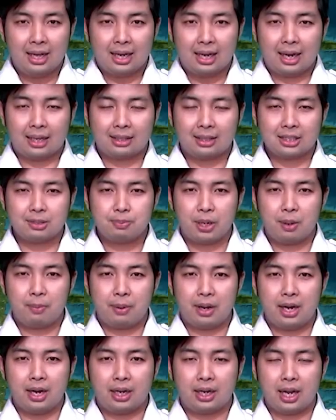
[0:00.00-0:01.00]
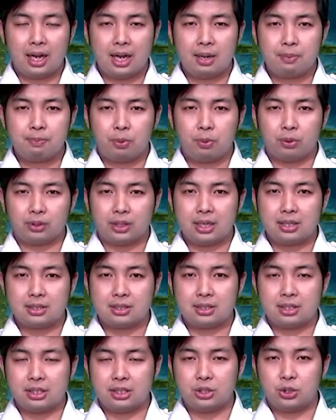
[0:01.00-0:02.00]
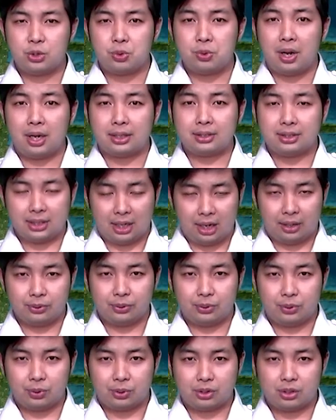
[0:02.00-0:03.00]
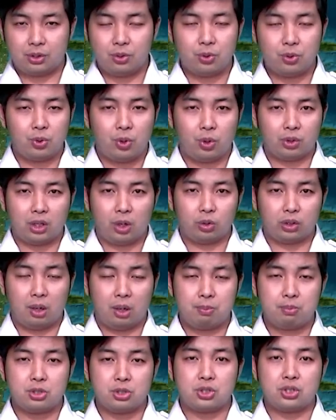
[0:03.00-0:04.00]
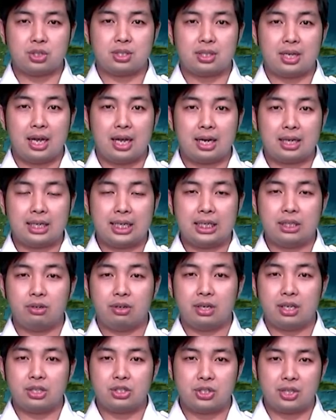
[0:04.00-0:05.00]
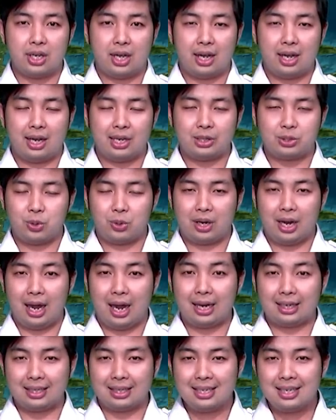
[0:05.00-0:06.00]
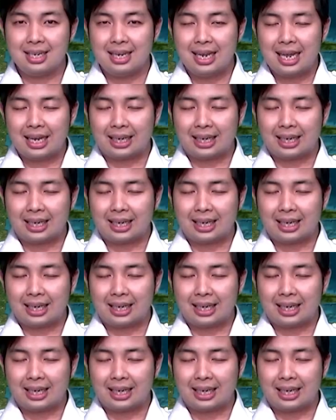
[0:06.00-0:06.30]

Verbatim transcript: Lantas bagaimanakah potensi cuaca untuk seluruh kota-kota besar di Indonesia esok hari,